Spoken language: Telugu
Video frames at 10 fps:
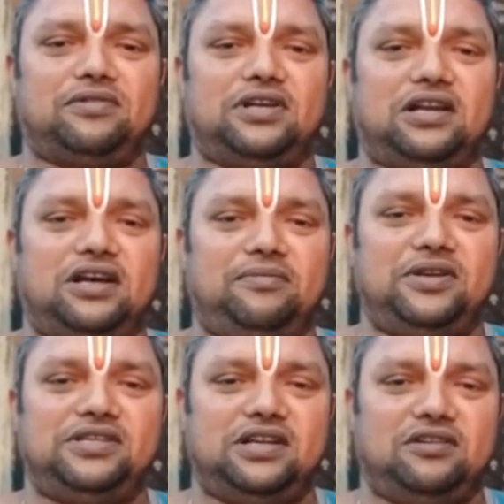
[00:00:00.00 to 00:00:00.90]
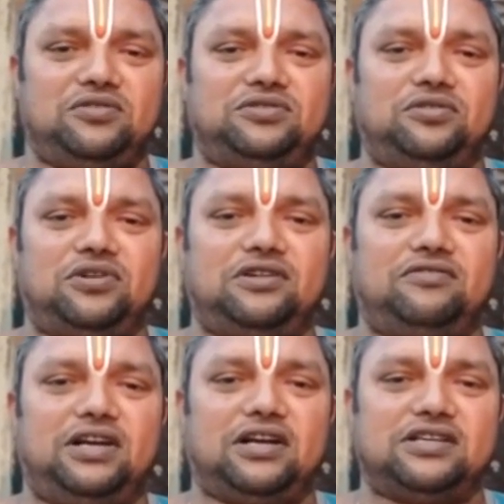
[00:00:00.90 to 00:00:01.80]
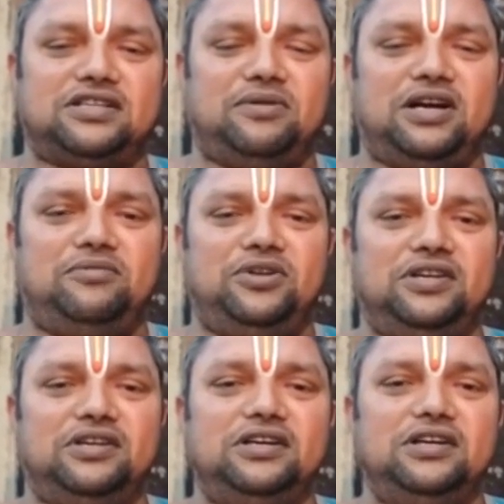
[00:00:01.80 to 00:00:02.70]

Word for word: పర్వతాలను ఆపేసి ఇలా వస్తూ ఉన్నటువంటి అగస్య మహాముని